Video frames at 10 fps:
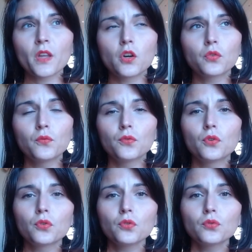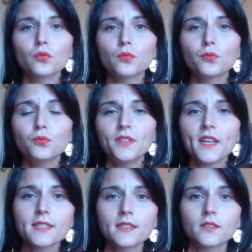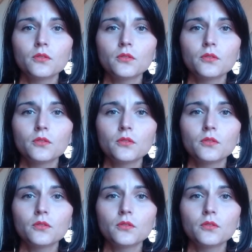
quand on vous recrute, on vous teste.